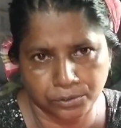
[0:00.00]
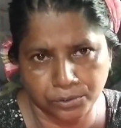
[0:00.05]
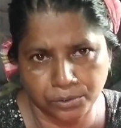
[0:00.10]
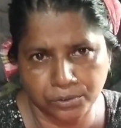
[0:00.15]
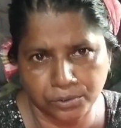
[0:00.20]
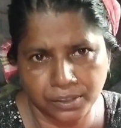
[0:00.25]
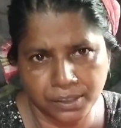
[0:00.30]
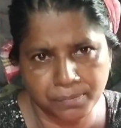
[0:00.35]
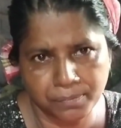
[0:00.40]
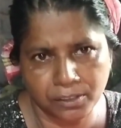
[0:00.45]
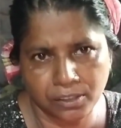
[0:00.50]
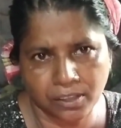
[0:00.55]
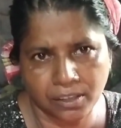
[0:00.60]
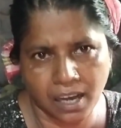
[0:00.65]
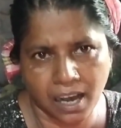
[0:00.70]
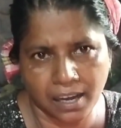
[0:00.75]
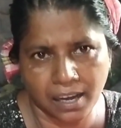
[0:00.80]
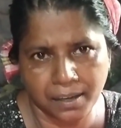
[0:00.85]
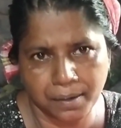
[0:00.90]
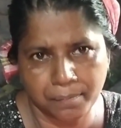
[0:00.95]
घुगनी में तो
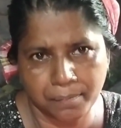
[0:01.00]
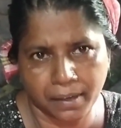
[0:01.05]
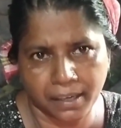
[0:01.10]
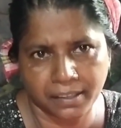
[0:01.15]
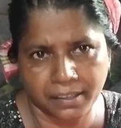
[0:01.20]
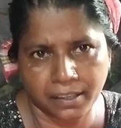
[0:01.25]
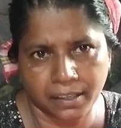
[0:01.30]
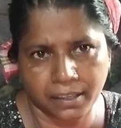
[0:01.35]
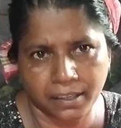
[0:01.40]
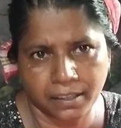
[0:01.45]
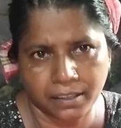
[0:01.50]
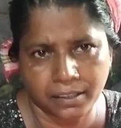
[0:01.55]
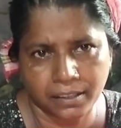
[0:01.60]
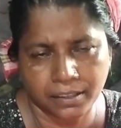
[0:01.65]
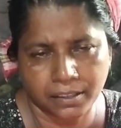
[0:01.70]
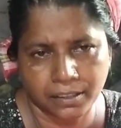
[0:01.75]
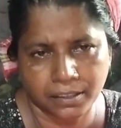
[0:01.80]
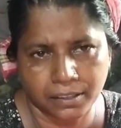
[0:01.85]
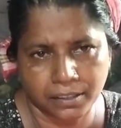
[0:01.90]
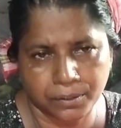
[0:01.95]
खा नहीं पाएंगे
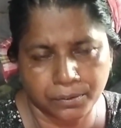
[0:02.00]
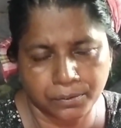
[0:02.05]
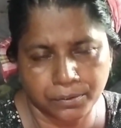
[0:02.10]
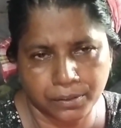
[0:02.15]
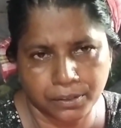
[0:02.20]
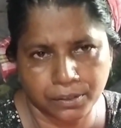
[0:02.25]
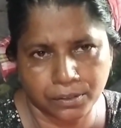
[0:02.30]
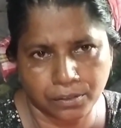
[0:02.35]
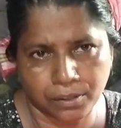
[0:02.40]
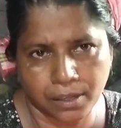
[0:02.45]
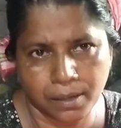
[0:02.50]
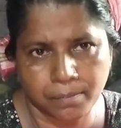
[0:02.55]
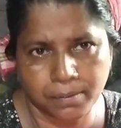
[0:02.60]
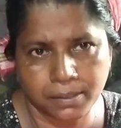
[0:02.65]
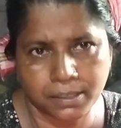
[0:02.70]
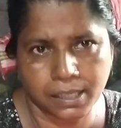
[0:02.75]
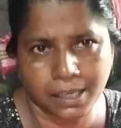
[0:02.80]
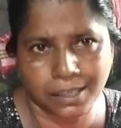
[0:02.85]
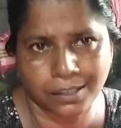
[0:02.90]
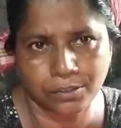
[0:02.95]
क्योंकि थोड़ा
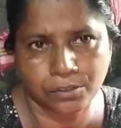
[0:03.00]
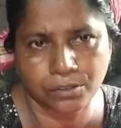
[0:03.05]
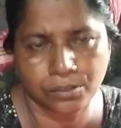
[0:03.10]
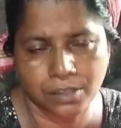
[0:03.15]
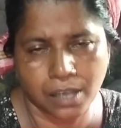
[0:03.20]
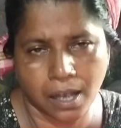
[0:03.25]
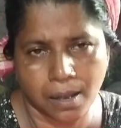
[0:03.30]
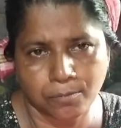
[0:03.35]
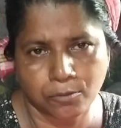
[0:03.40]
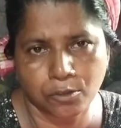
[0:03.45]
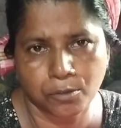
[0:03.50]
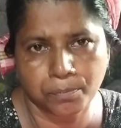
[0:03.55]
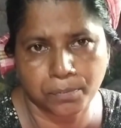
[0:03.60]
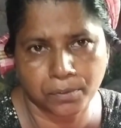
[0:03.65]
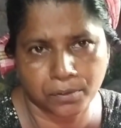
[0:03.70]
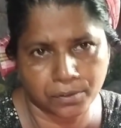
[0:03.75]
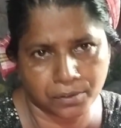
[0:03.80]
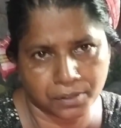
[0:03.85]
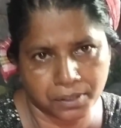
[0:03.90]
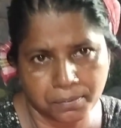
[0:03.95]
बचाएंगे तो शाम को
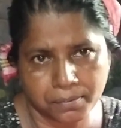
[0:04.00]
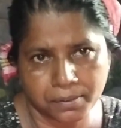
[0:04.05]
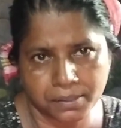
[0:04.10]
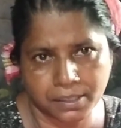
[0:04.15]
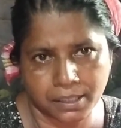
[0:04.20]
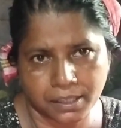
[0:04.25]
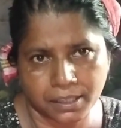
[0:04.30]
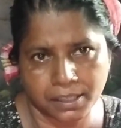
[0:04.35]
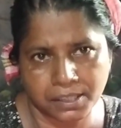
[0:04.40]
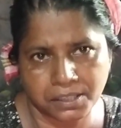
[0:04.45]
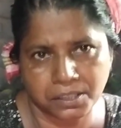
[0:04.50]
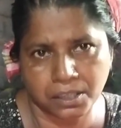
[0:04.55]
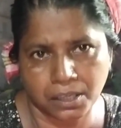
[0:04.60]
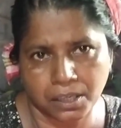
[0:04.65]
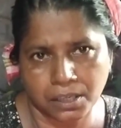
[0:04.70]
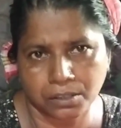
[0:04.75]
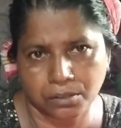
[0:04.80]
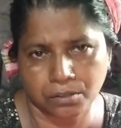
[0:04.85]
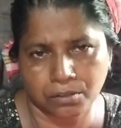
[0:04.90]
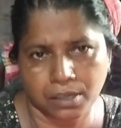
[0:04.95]
पकौड़ी बेचेंगे
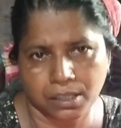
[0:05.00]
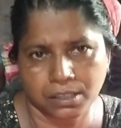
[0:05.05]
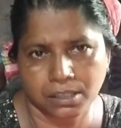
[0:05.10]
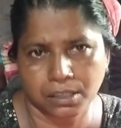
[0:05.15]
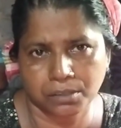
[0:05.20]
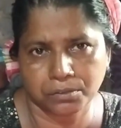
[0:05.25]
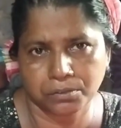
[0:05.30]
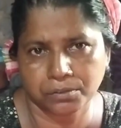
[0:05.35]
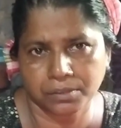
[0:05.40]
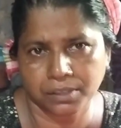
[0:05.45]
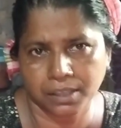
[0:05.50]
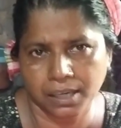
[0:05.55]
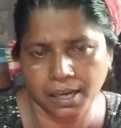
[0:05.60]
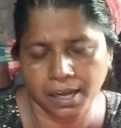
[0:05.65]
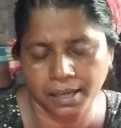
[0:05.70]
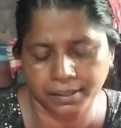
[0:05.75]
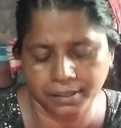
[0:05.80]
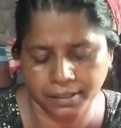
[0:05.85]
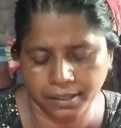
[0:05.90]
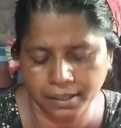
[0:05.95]
इसीलिए थोड़ा सा घुगनी
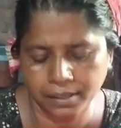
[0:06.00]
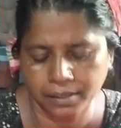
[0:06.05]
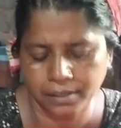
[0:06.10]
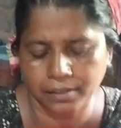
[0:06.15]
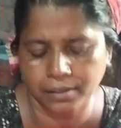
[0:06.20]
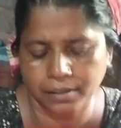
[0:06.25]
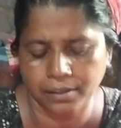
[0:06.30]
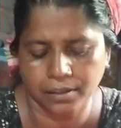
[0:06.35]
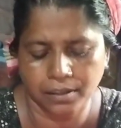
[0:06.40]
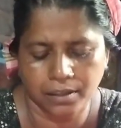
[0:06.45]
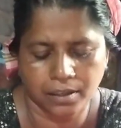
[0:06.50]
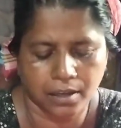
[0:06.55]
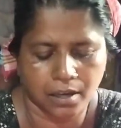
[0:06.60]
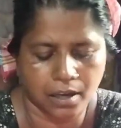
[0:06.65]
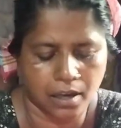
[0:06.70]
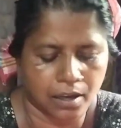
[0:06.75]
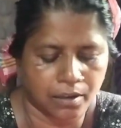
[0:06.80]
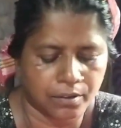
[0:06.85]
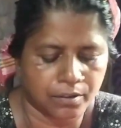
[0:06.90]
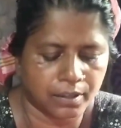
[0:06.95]
लाएंगे
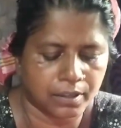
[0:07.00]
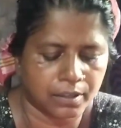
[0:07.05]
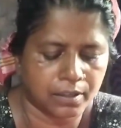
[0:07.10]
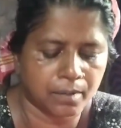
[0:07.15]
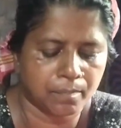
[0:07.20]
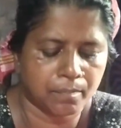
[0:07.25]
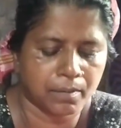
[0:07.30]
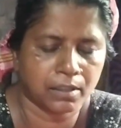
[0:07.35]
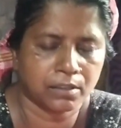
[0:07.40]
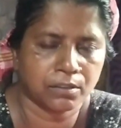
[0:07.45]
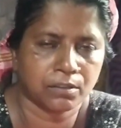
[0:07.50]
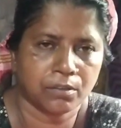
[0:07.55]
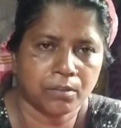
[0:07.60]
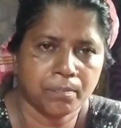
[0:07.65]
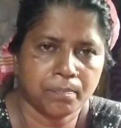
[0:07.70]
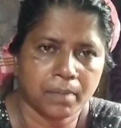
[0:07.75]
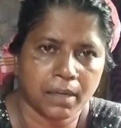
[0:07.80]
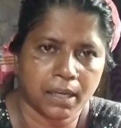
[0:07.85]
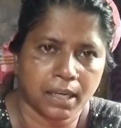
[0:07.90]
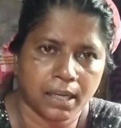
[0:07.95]
और ये टमाटर
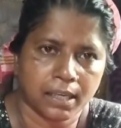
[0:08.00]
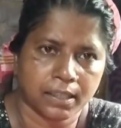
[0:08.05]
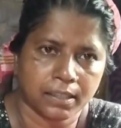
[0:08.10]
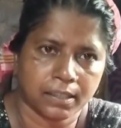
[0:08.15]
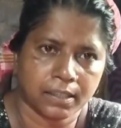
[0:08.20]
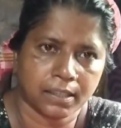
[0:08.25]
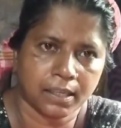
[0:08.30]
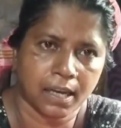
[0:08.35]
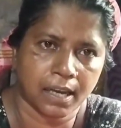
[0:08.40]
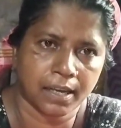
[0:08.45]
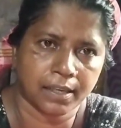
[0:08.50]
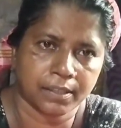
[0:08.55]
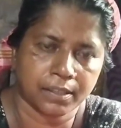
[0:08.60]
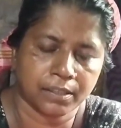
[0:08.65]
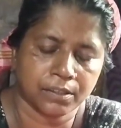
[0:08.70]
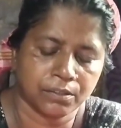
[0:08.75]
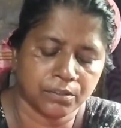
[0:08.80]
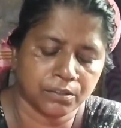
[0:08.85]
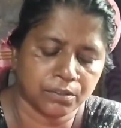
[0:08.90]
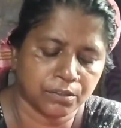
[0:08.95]
को पका के
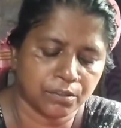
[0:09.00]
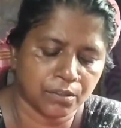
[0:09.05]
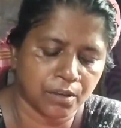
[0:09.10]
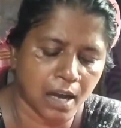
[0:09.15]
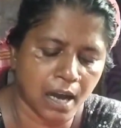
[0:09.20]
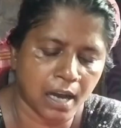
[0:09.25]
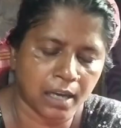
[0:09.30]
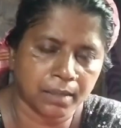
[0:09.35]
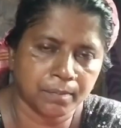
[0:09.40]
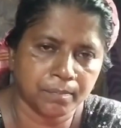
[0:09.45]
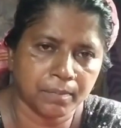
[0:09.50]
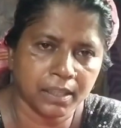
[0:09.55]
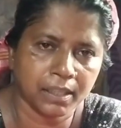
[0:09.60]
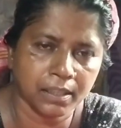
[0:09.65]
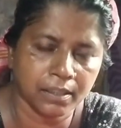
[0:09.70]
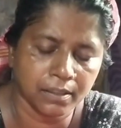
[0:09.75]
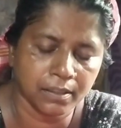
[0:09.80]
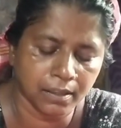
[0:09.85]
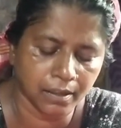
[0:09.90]
खाएंगे दोस्तों आग में